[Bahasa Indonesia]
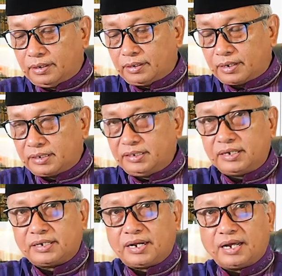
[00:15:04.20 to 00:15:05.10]

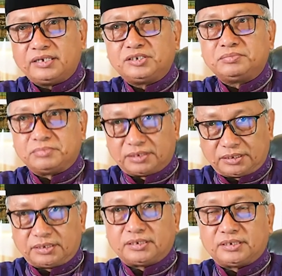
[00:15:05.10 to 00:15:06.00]

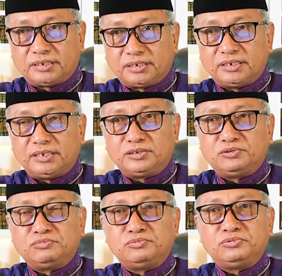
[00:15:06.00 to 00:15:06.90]
Radikalisme itu
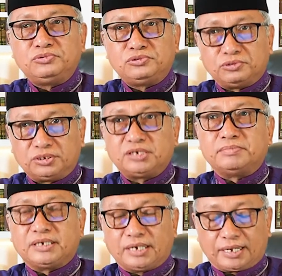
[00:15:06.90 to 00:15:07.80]
muncul
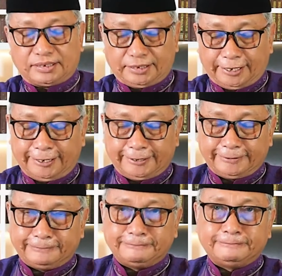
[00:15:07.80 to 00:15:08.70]
sebenarnya
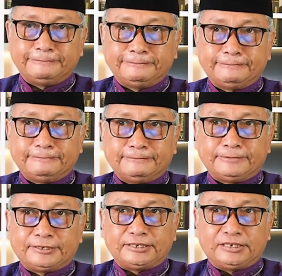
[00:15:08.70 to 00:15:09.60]

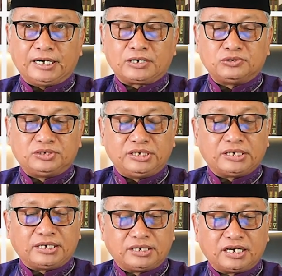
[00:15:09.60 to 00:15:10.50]
sejak Gusti
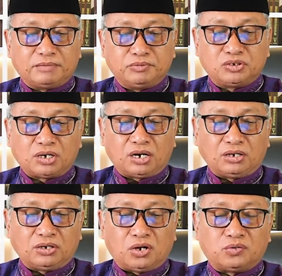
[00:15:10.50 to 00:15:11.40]
Kanjeng Nabi
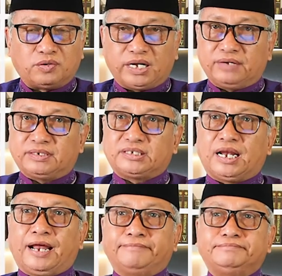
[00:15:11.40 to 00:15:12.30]
Shallallahu Alaihi
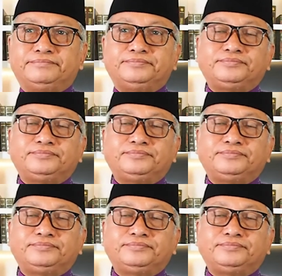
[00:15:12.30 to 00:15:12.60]
Wasallam